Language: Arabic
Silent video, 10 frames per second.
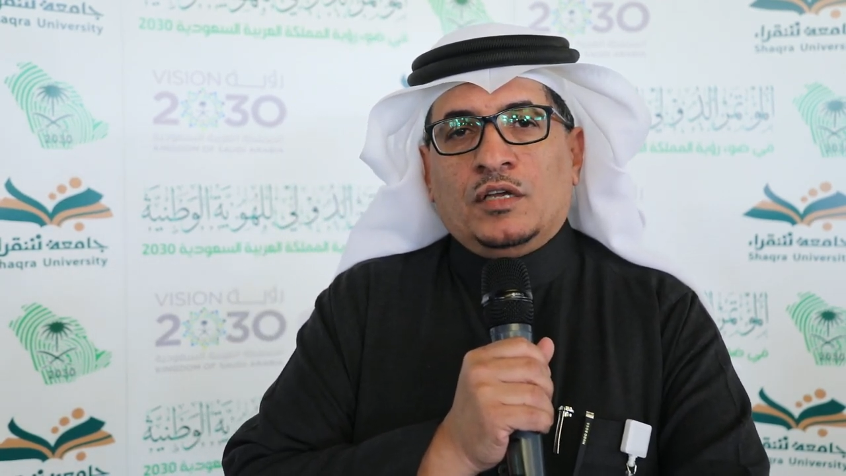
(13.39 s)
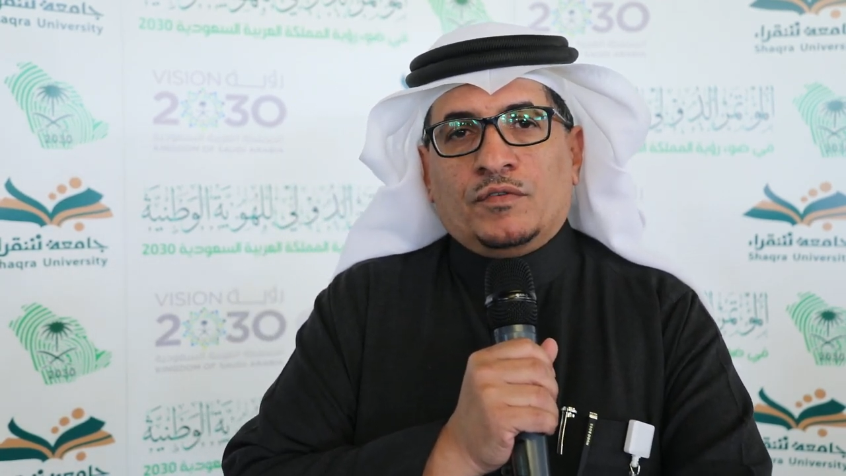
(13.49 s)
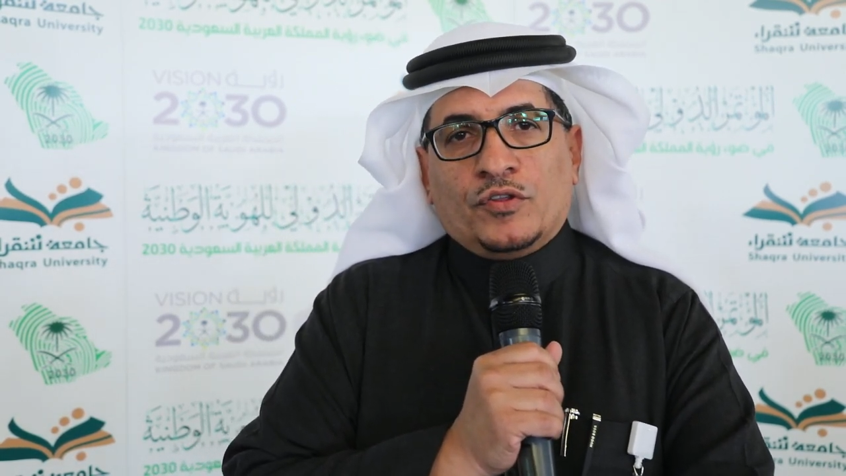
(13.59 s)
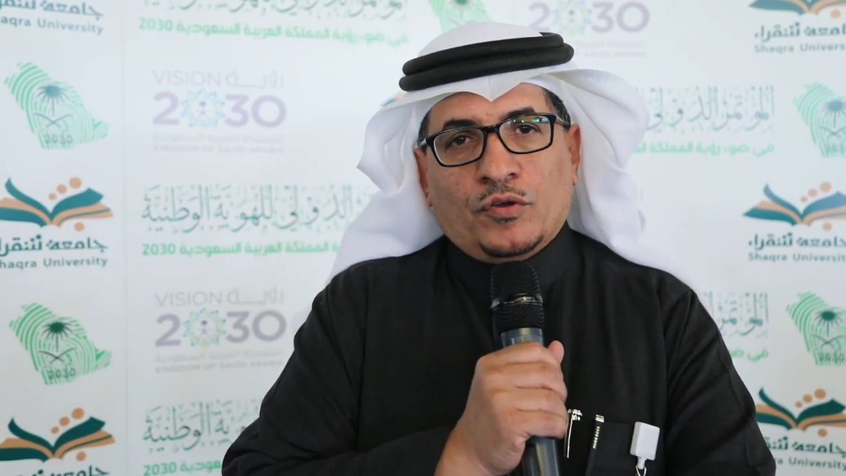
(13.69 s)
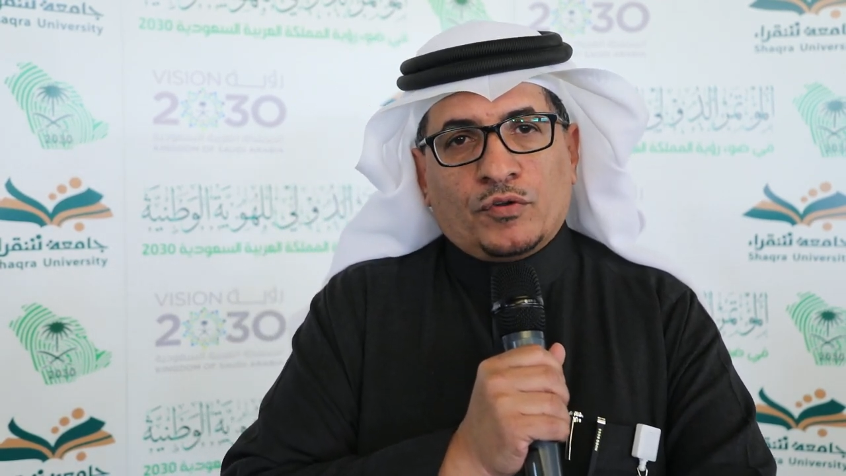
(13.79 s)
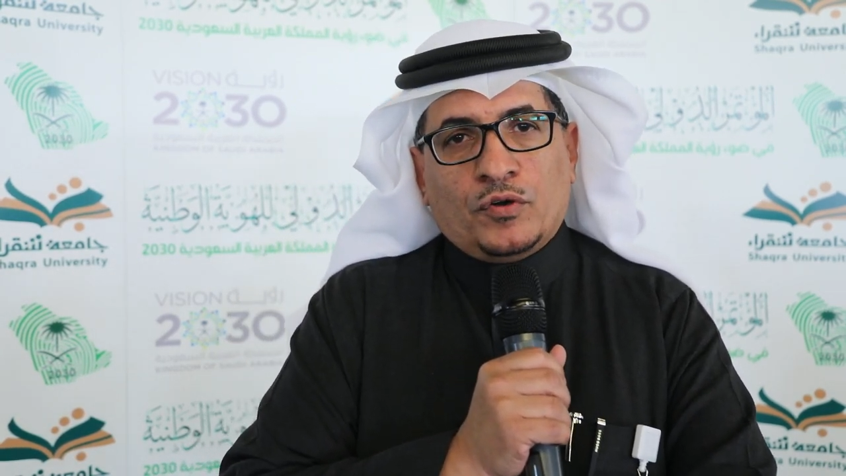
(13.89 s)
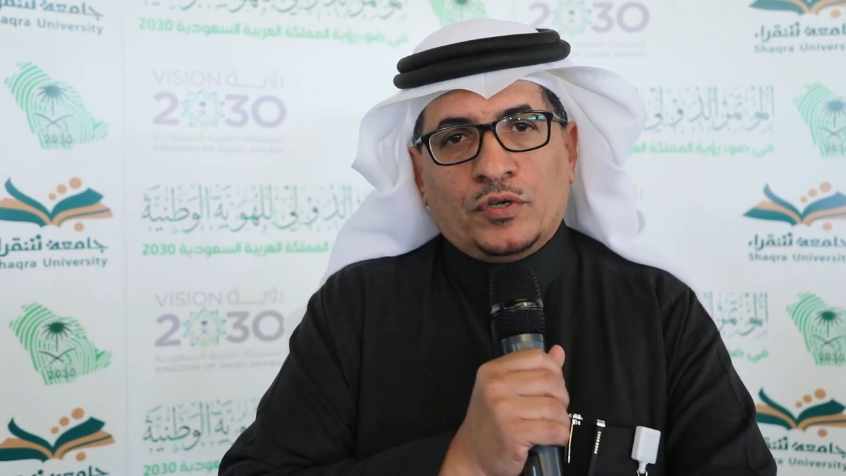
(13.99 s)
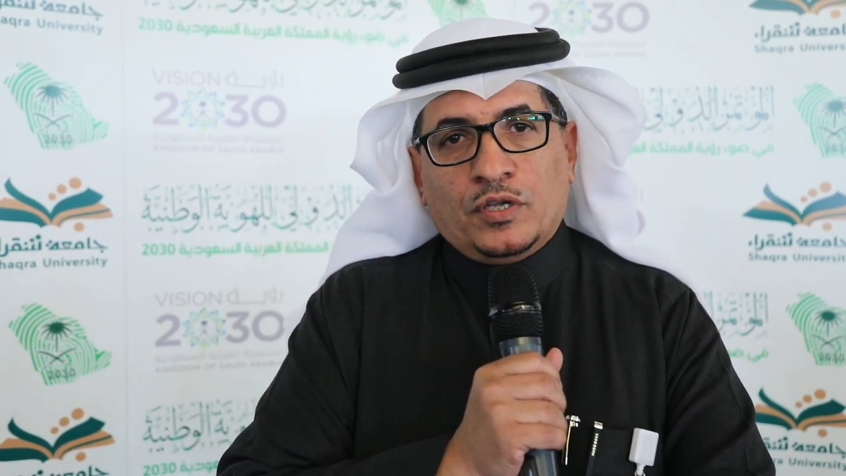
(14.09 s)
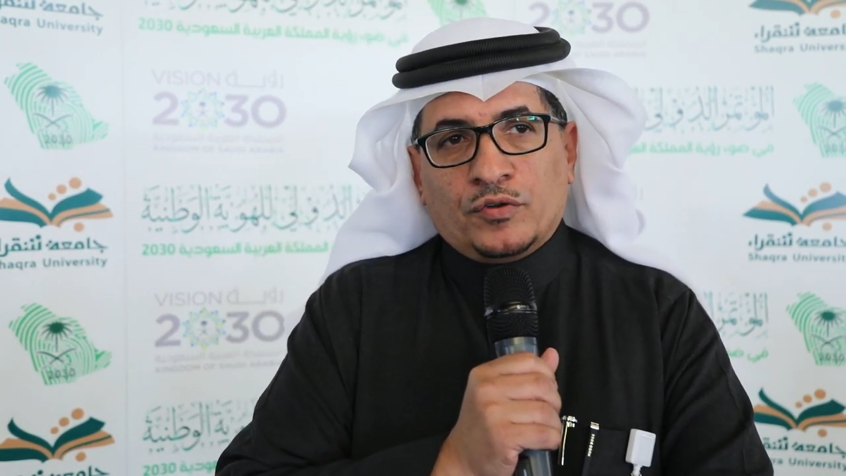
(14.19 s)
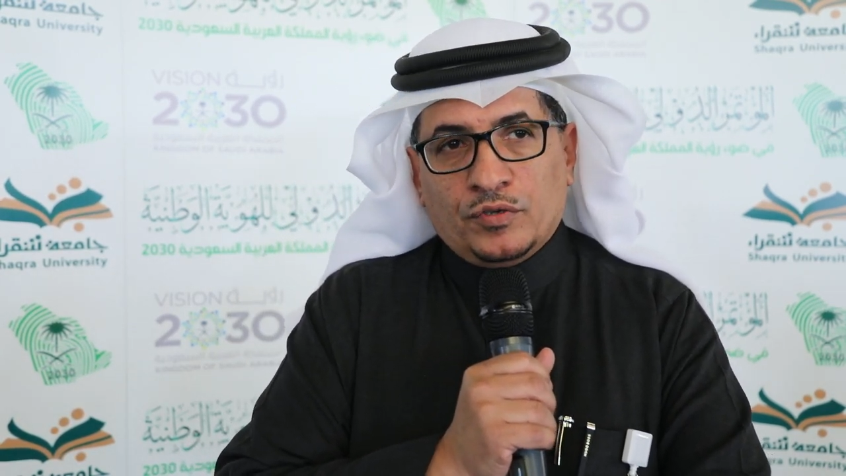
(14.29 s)
في ضوء
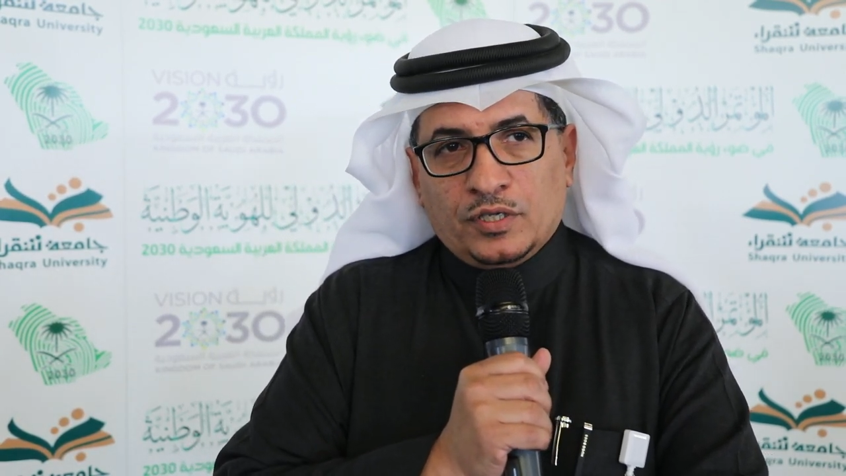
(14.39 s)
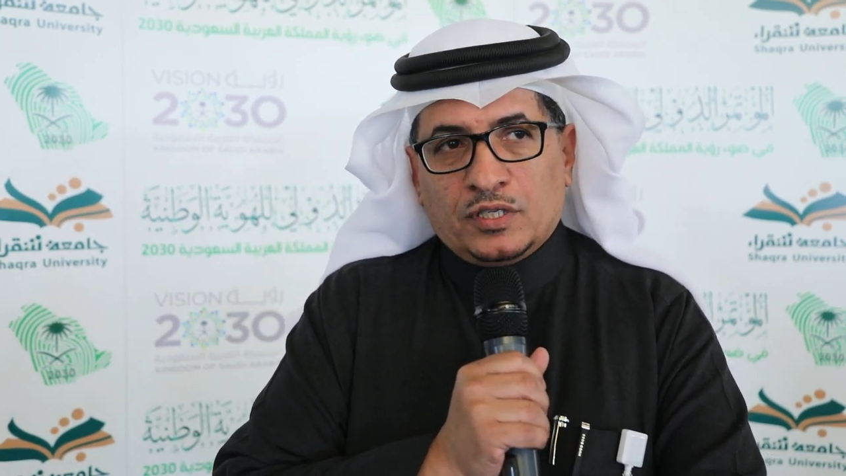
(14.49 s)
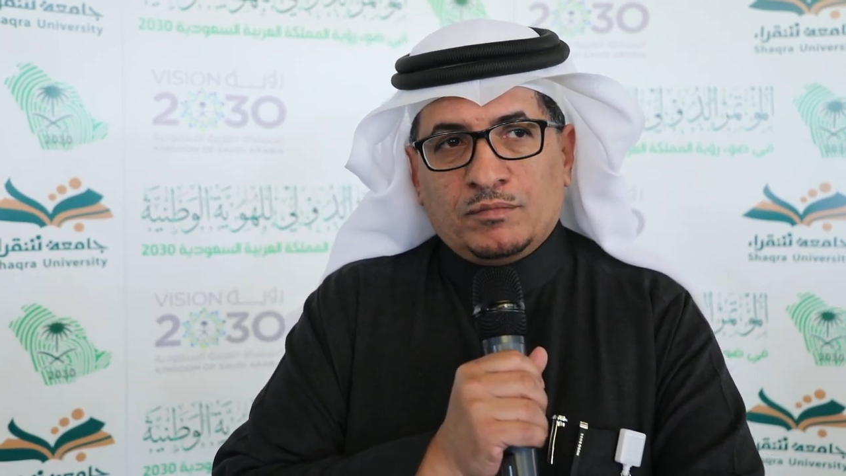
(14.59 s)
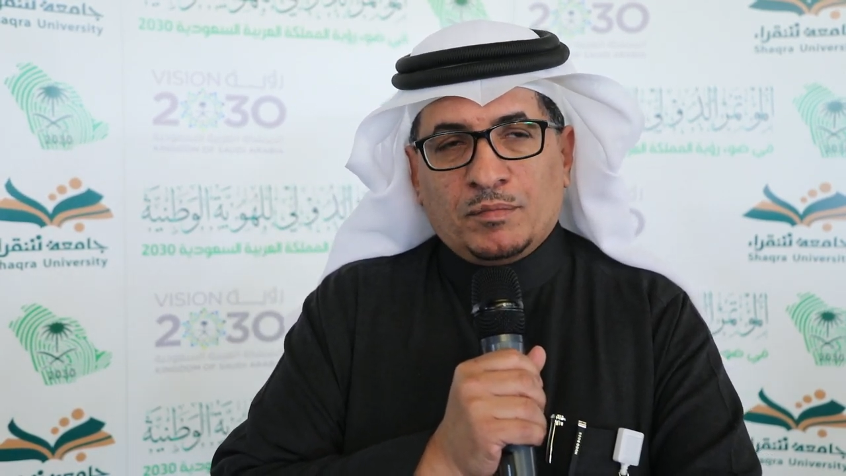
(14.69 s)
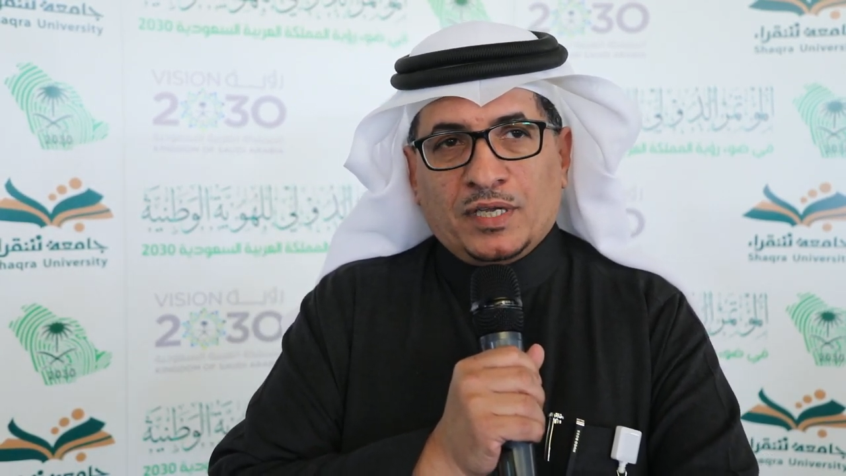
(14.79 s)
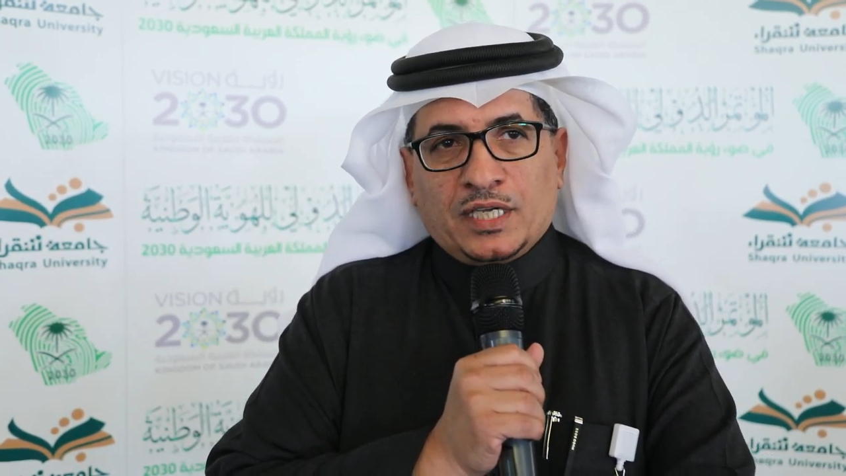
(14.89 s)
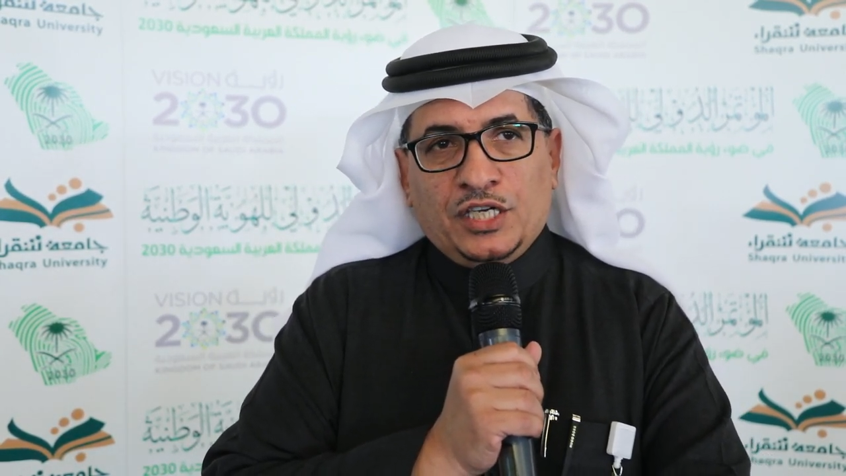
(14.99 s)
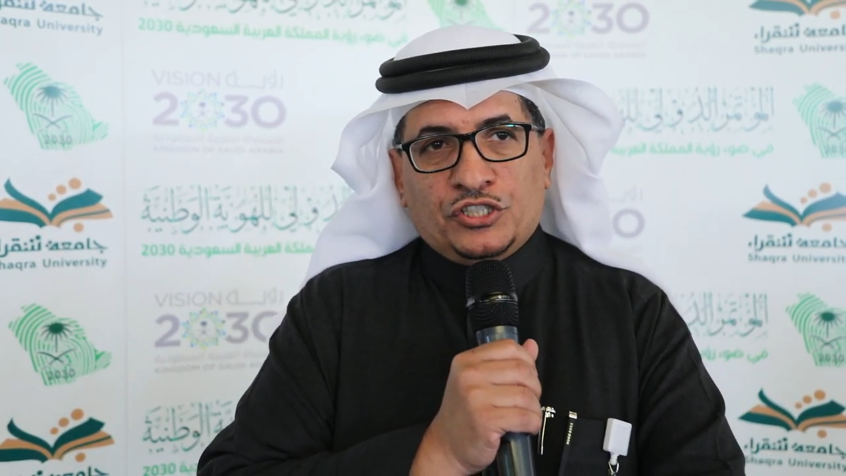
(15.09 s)
رؤية المملكة